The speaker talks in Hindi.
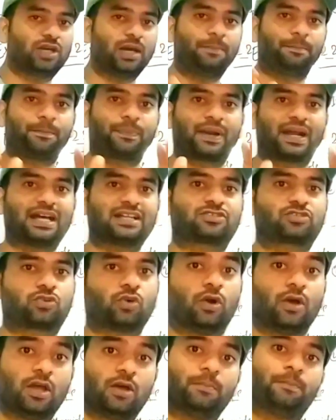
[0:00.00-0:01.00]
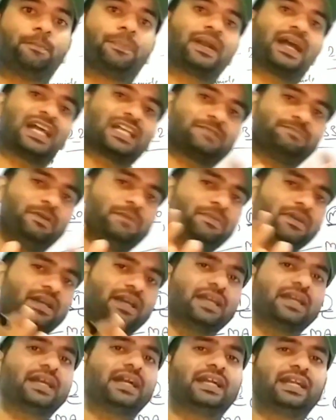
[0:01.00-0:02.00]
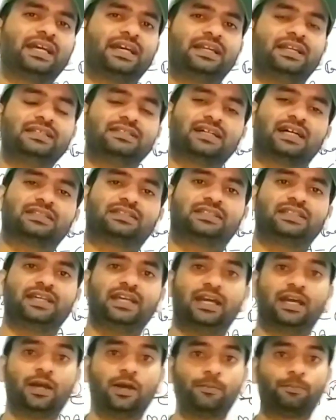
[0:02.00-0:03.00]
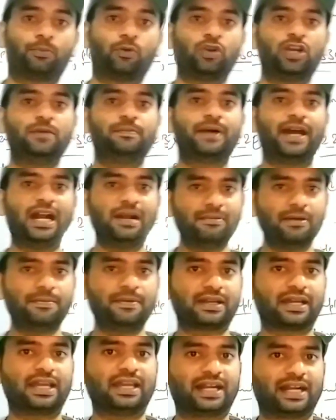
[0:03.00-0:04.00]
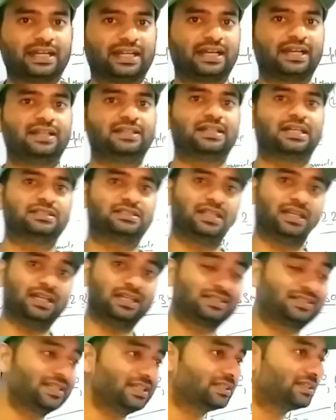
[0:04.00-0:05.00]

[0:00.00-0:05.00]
है ब्रास को ब्रास में भी कई कैटेगरीज आती है पोलीमाइड में भी कई कैटेगरीज आती है इसी